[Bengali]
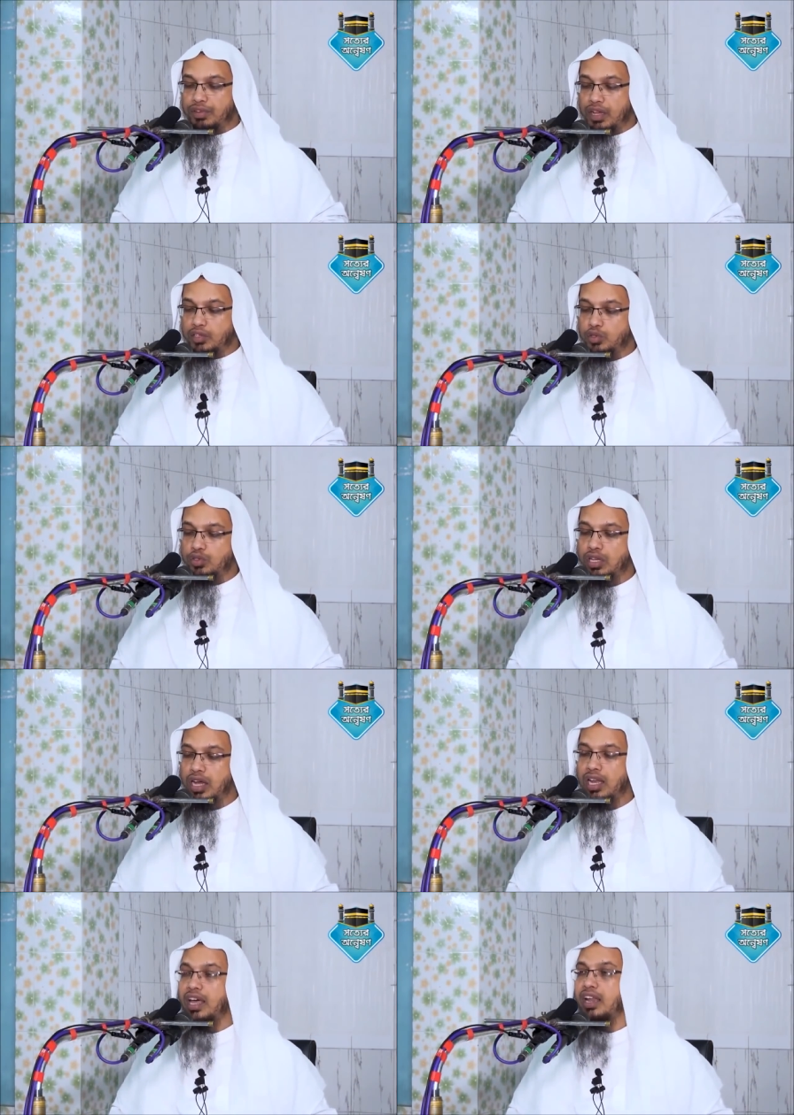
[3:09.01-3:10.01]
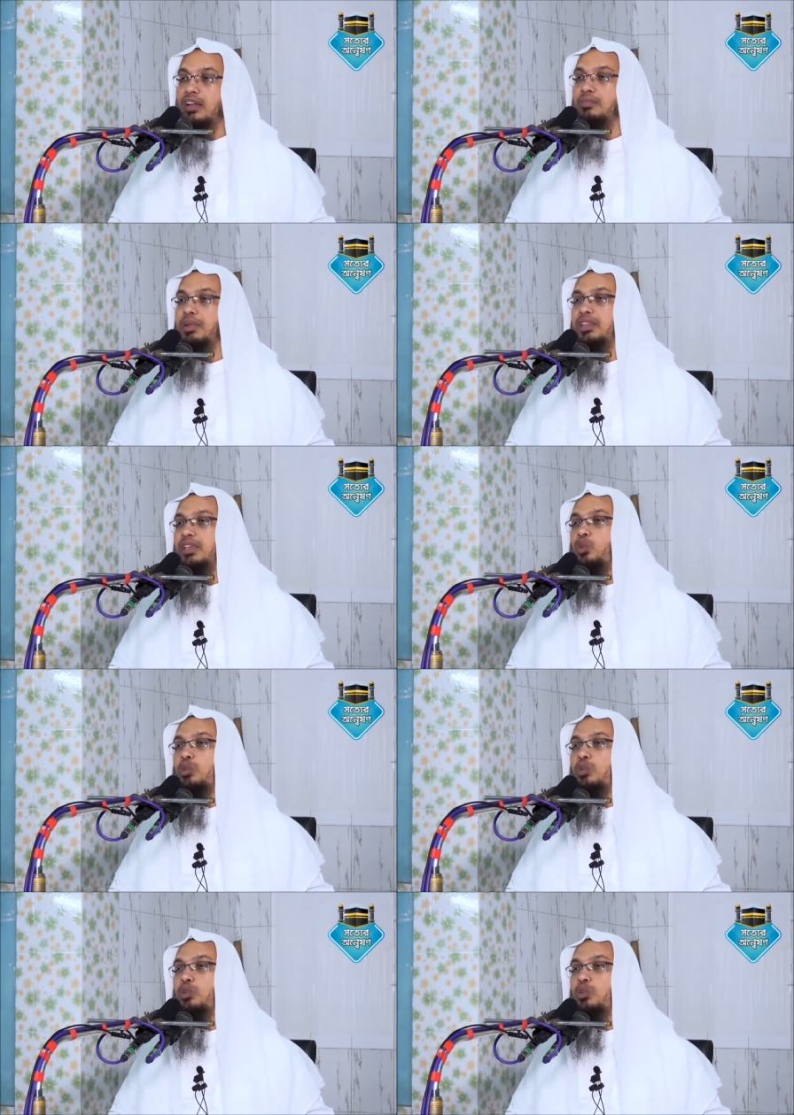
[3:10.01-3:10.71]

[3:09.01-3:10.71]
ফাজুসা আলা রাকবাতে